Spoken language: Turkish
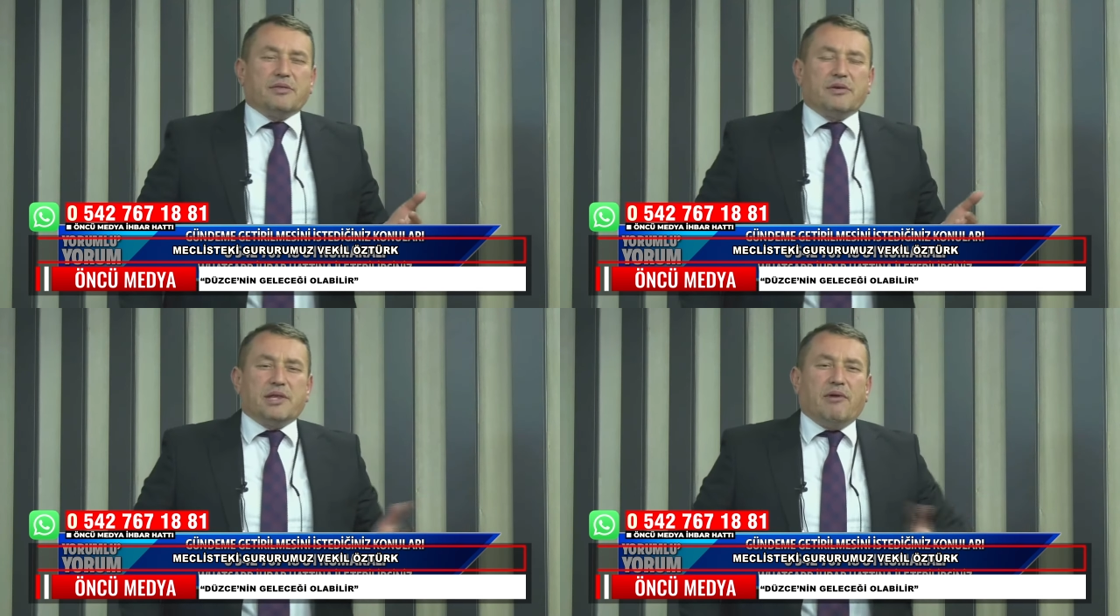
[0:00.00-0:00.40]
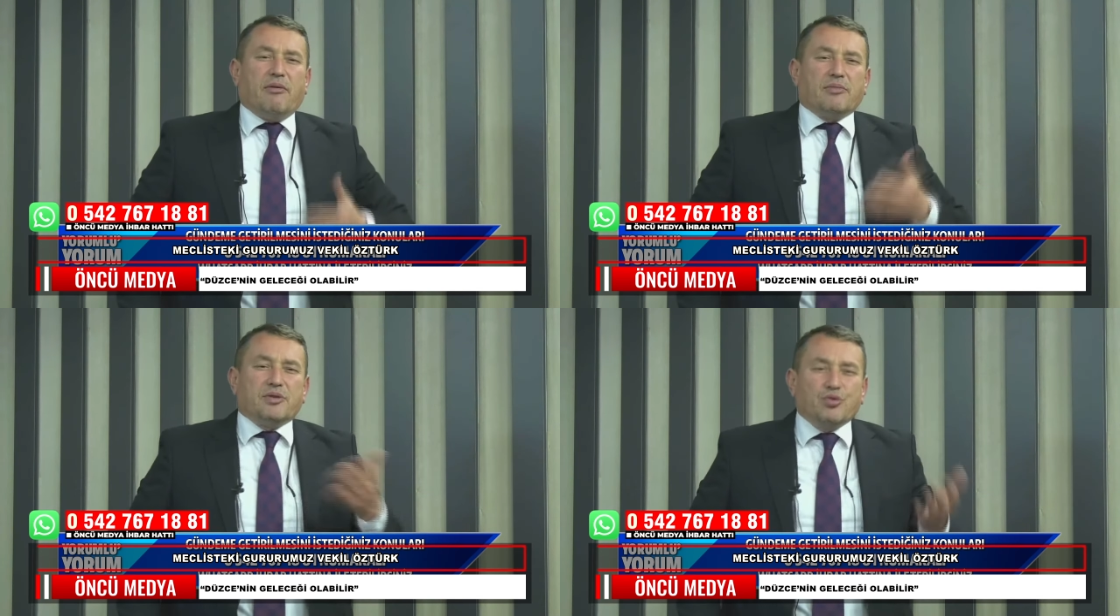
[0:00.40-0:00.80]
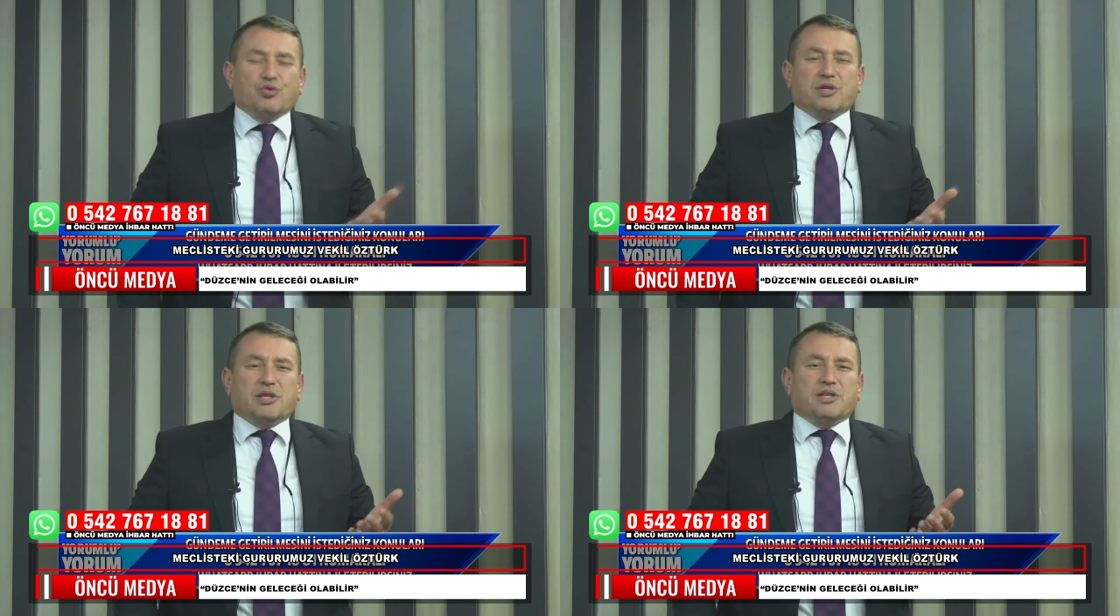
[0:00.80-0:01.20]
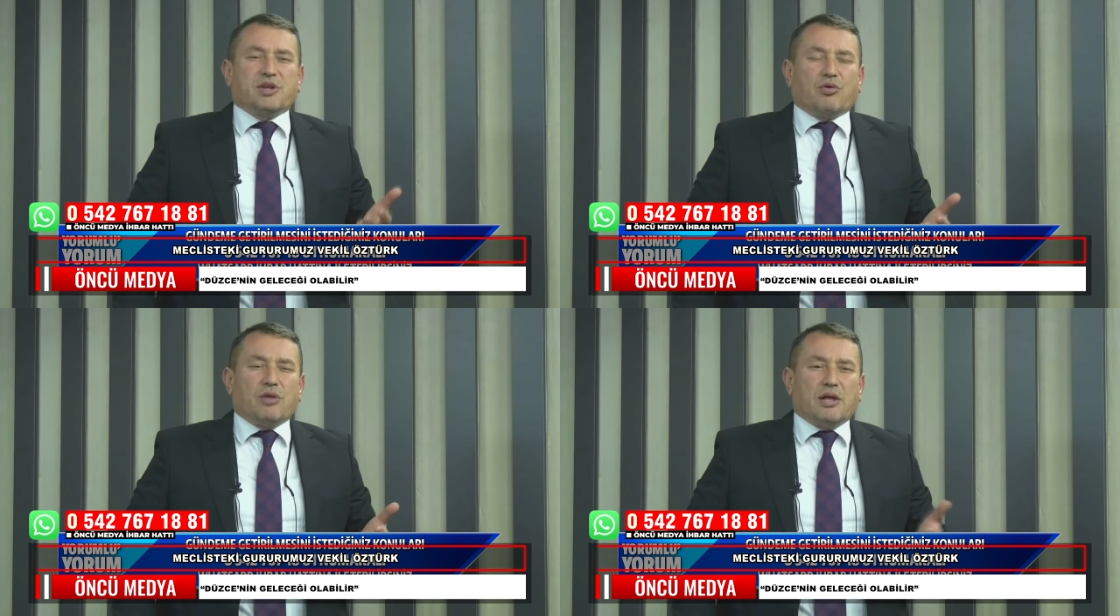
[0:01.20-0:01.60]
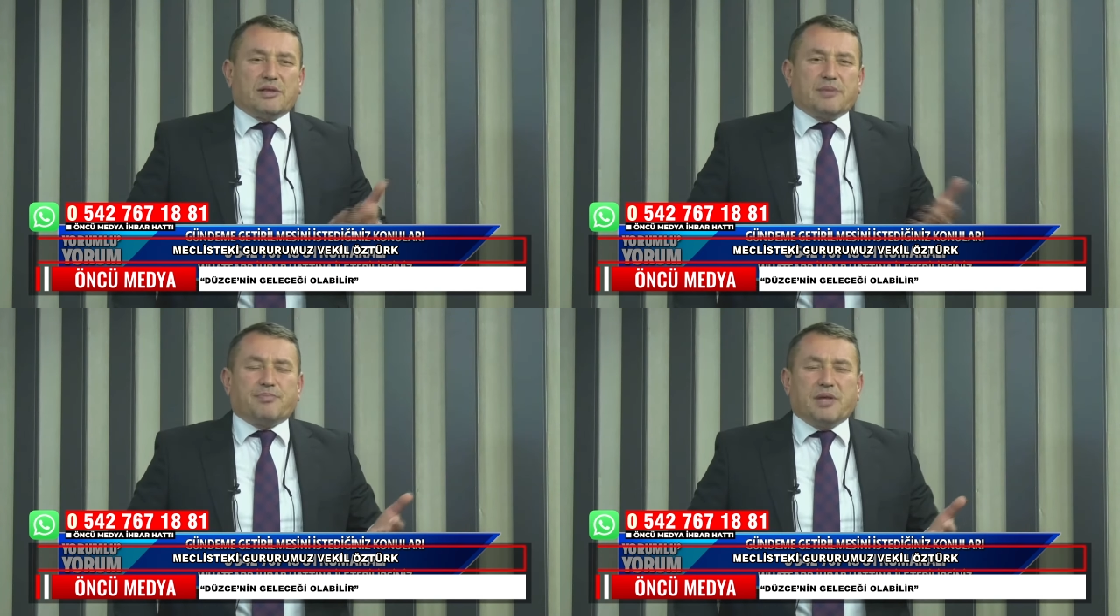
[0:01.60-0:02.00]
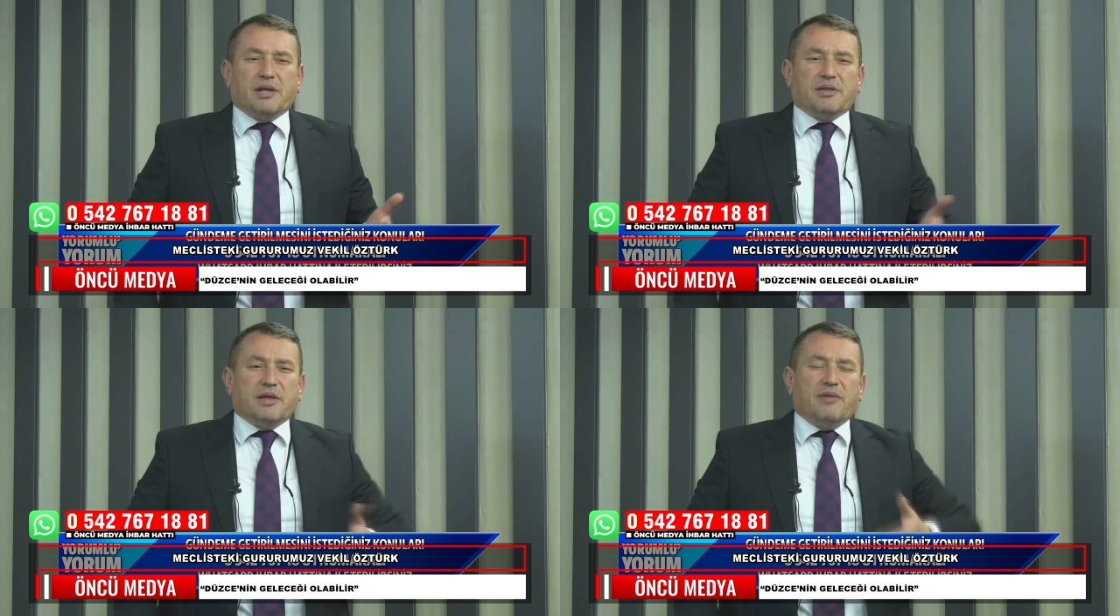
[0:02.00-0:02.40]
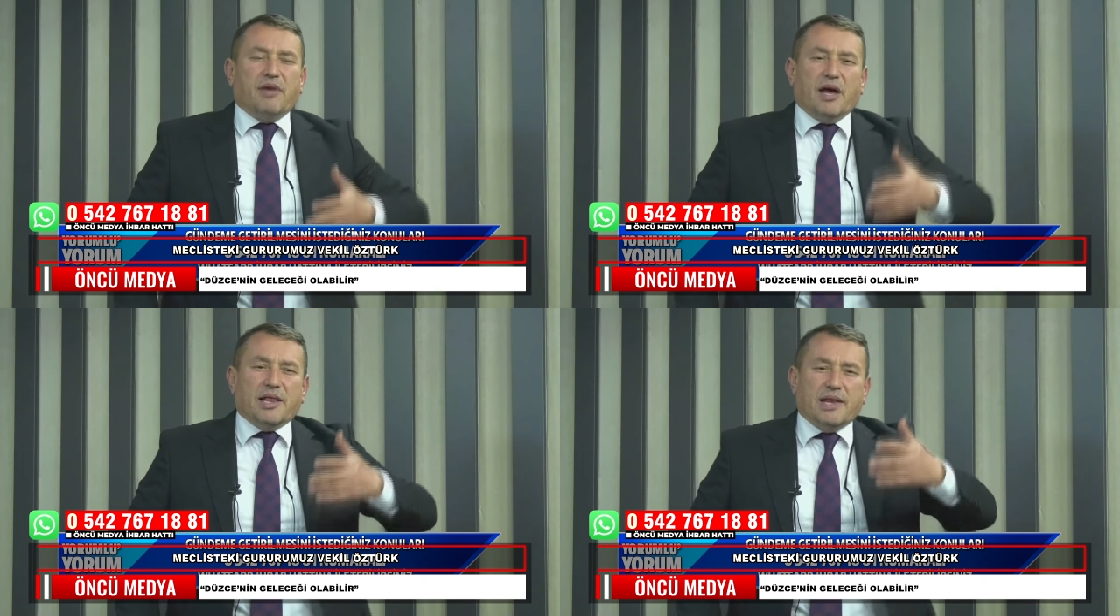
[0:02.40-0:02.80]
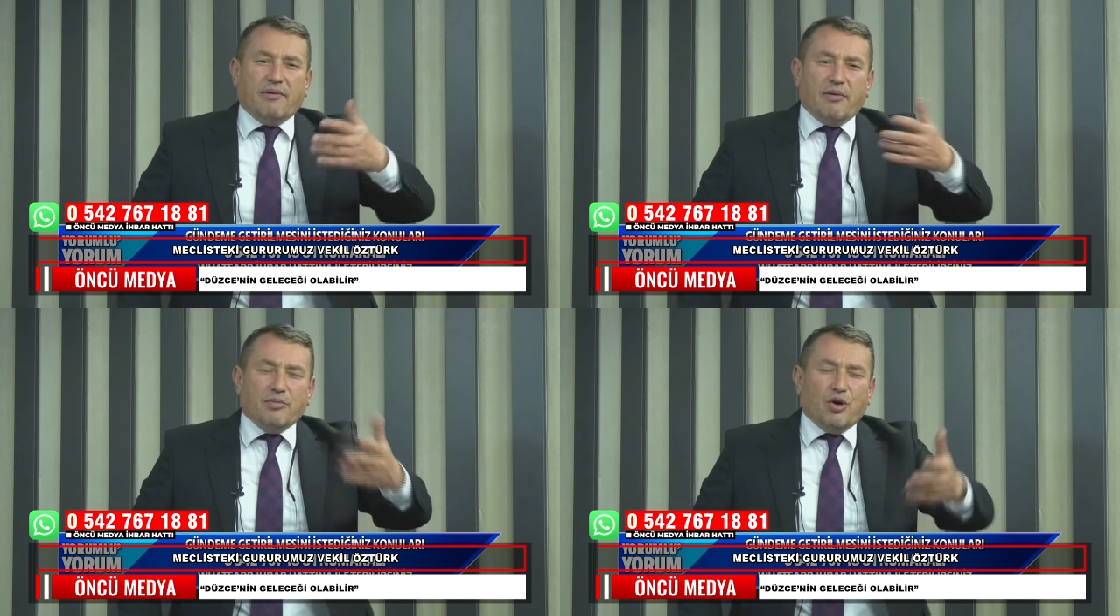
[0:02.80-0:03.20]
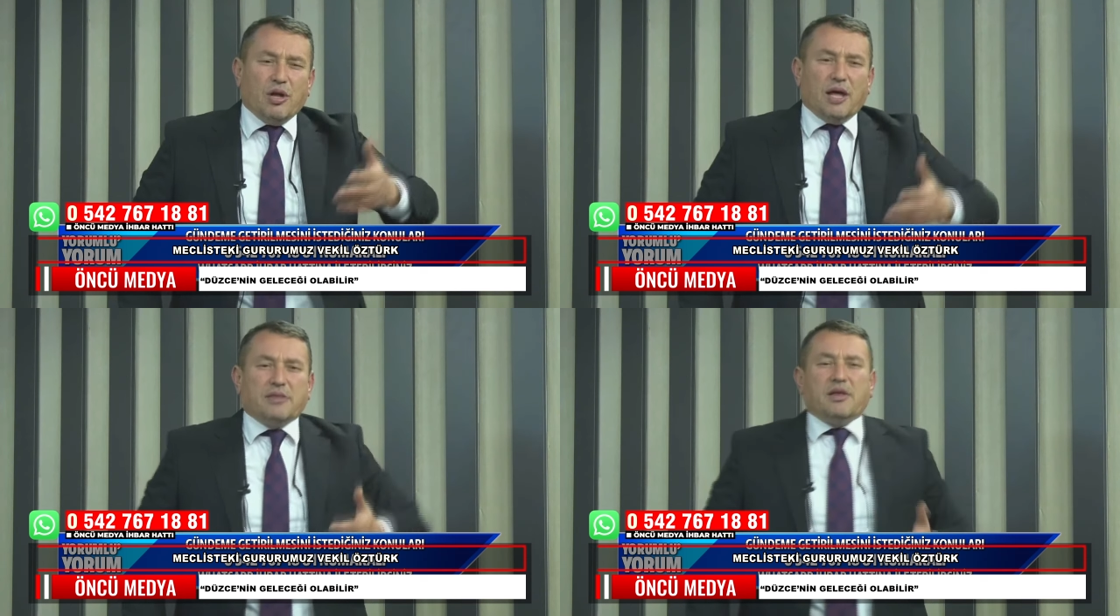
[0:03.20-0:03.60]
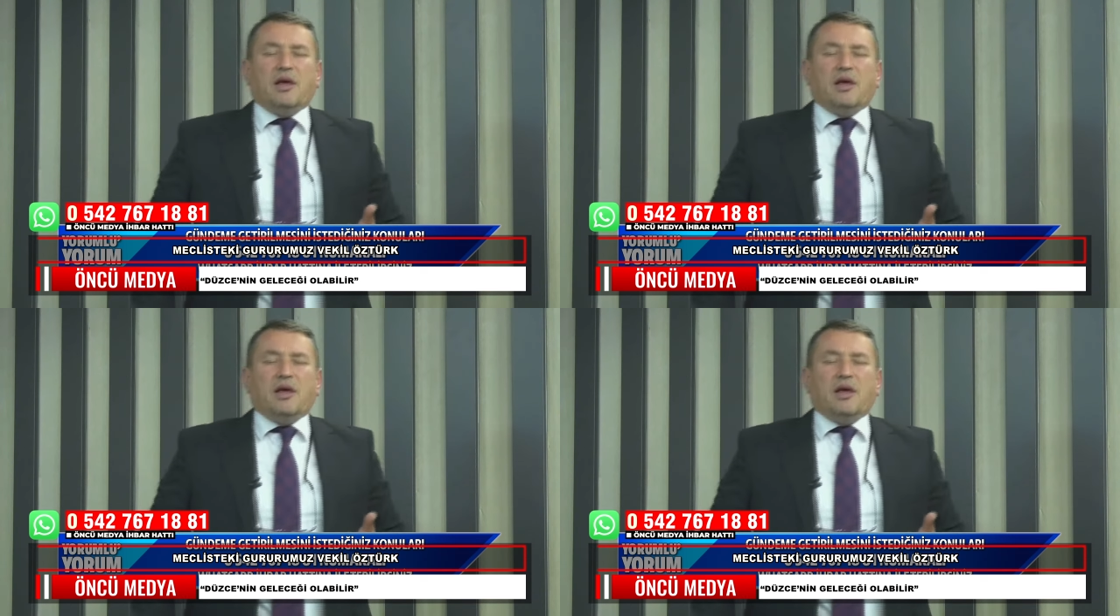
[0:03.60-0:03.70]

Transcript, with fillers: e, devamlı nüksedecek olan tıp dilinde veya devamlı olan